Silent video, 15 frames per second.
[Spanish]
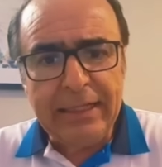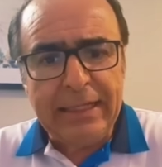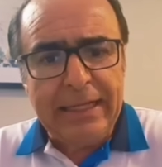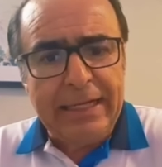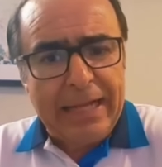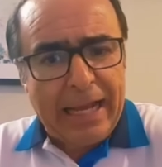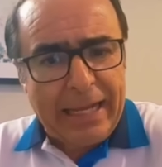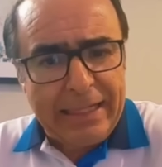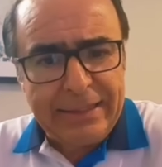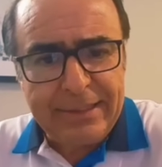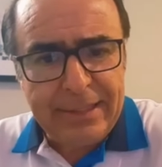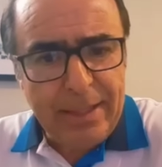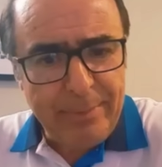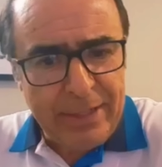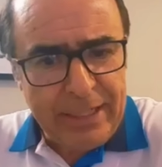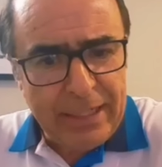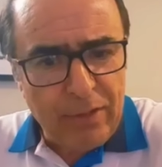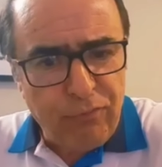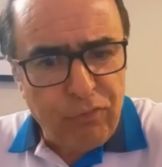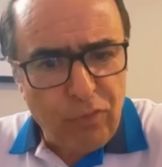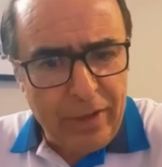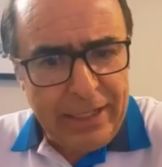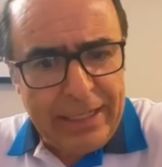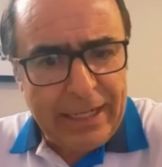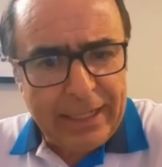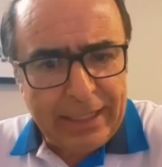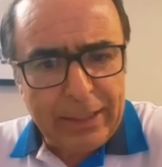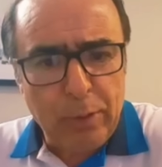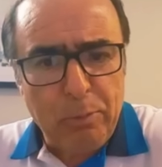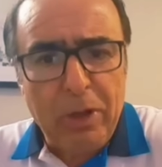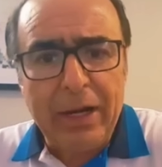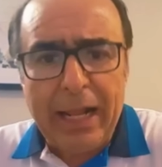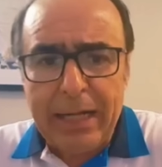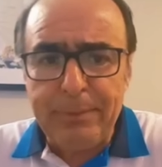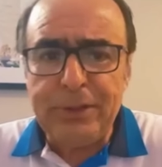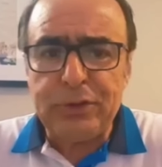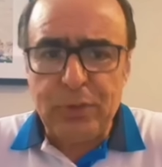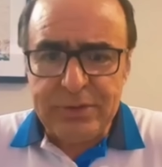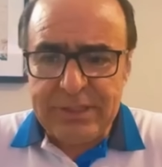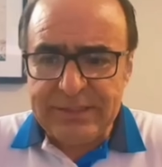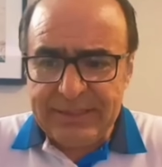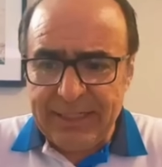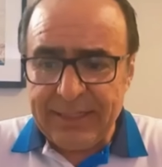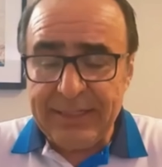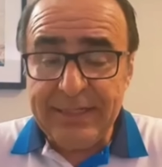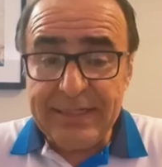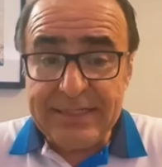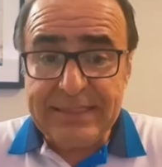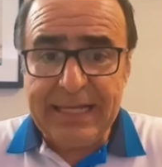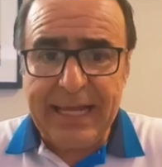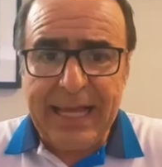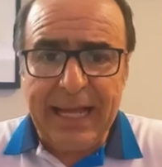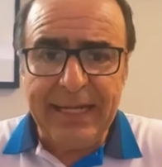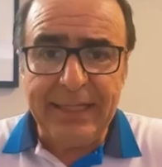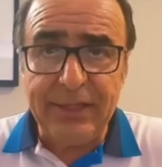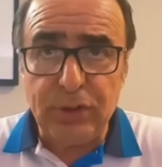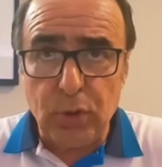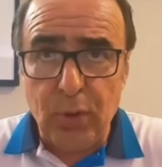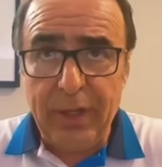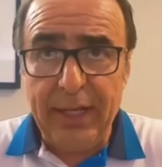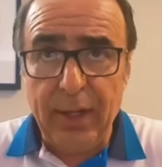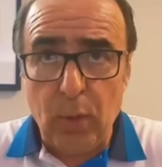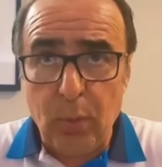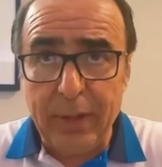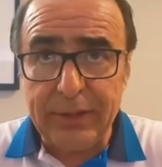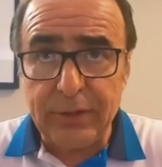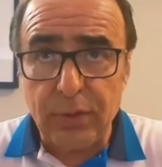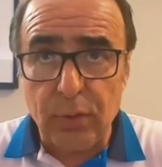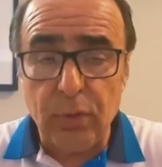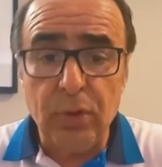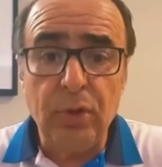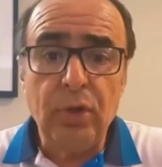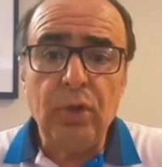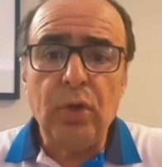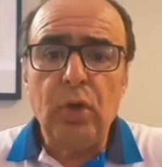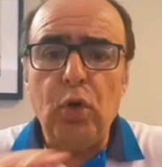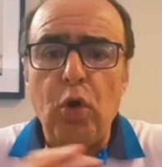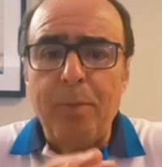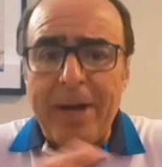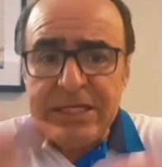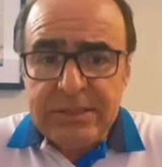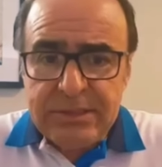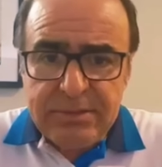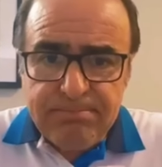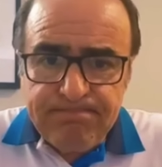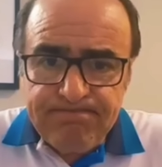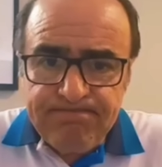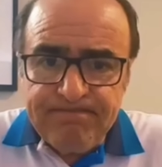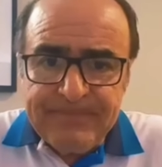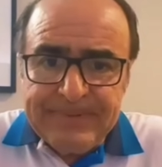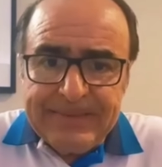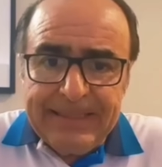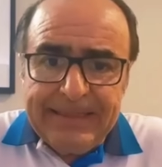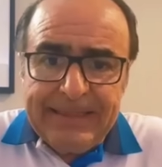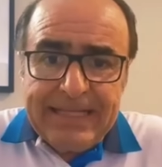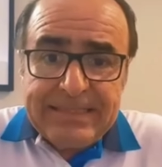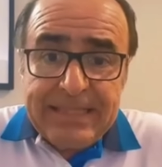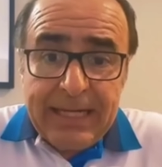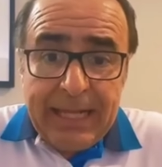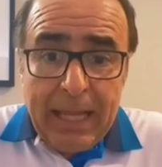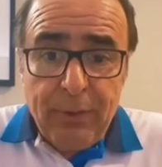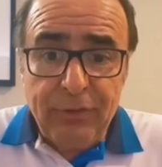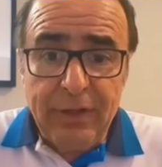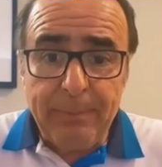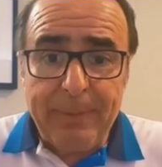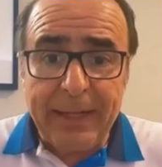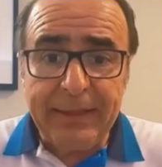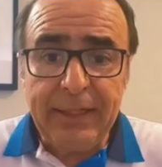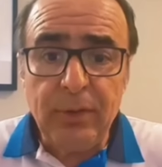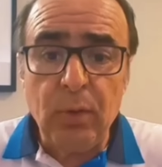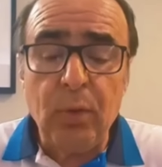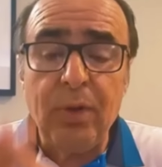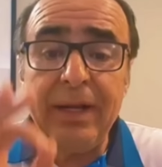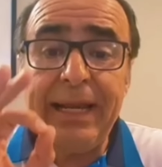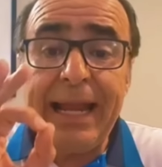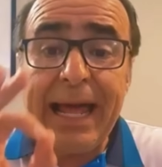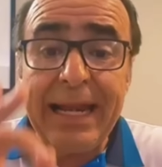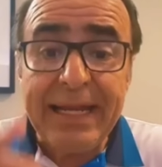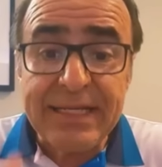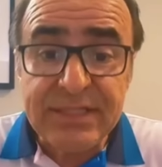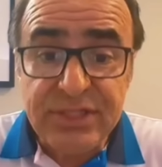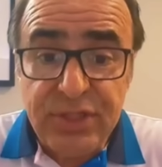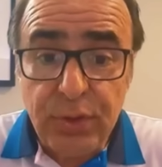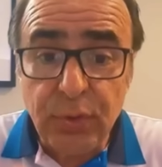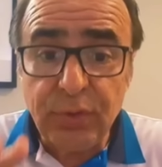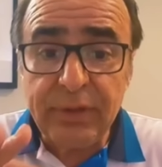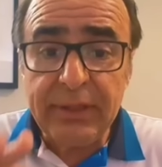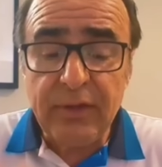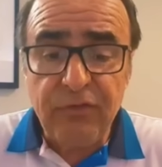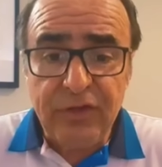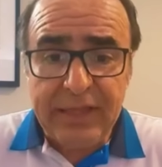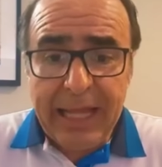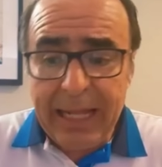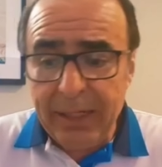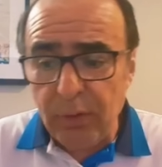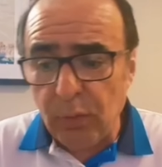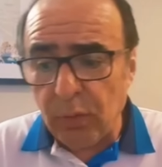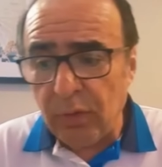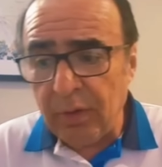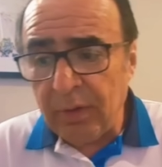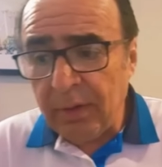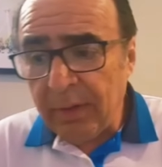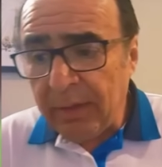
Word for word: Y la gente de América fue y le reclamó al árbitro, es decir, se calentó el encuentro. Lo más destacado del partido, la lesión de Fidalgo.